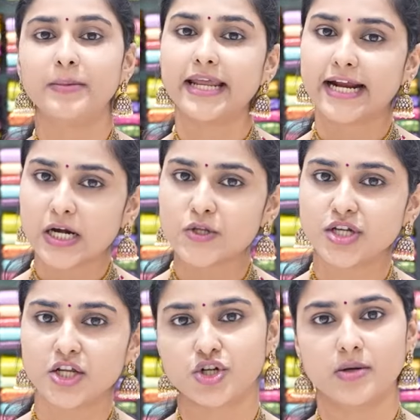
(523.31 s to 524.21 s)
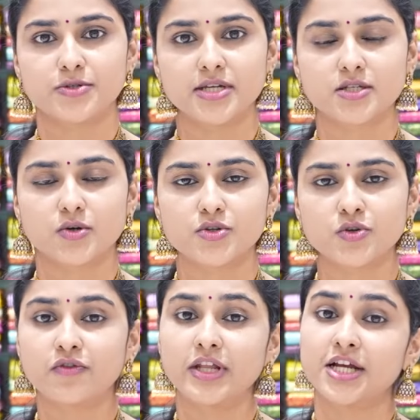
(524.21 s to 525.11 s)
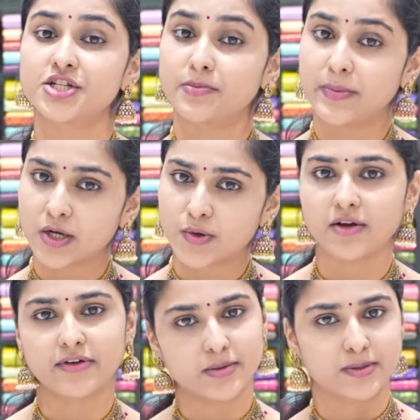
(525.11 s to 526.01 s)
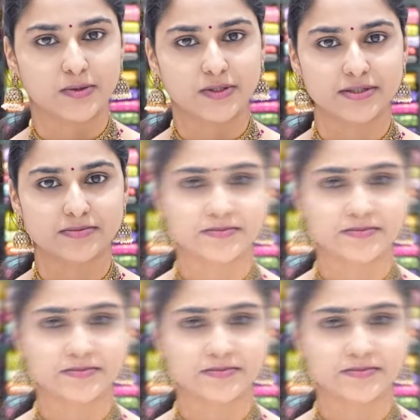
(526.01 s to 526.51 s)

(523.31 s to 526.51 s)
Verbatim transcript: మీరు ఎక్కడి నుంచైనా షాప్ చేసుకోవచ్చు ఫ్రీగా షిప్పింగ్ కూడా అవైలబుల్ ఉంది